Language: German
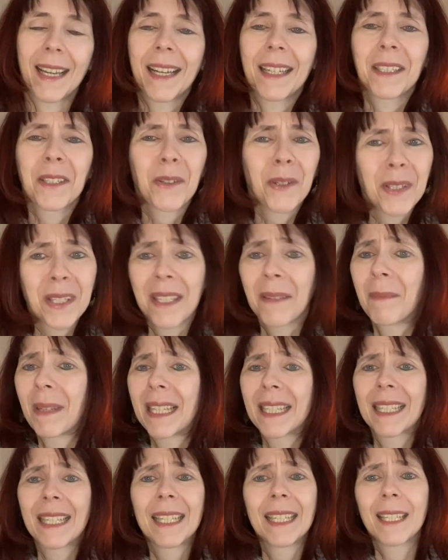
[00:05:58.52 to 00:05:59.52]
Trotzdem,
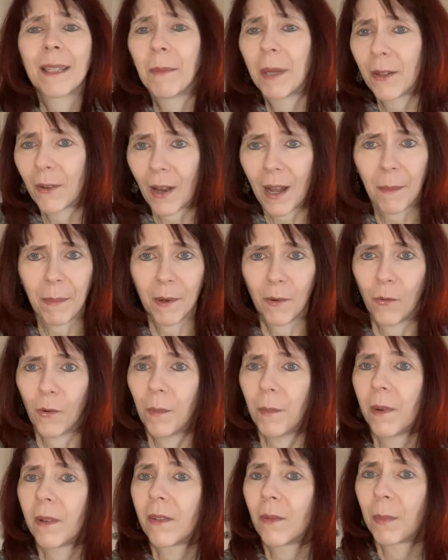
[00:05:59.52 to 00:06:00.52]
es klingt immer noch
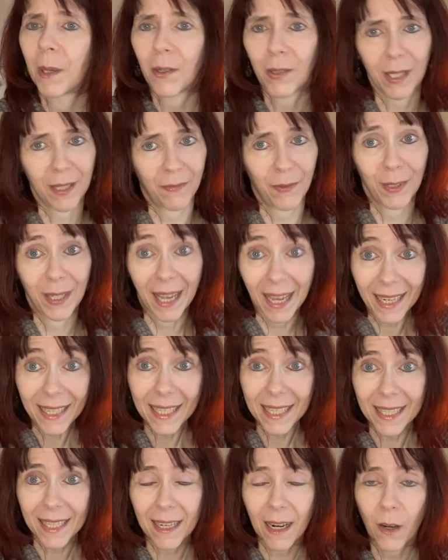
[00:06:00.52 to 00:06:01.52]
abgehoben und du brauchst davon gar
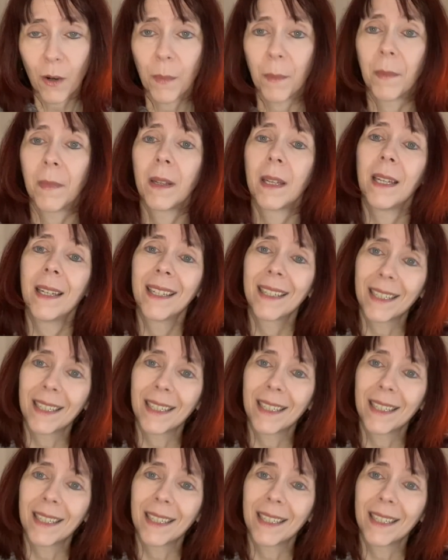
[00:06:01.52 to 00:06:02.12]
nichts glauben.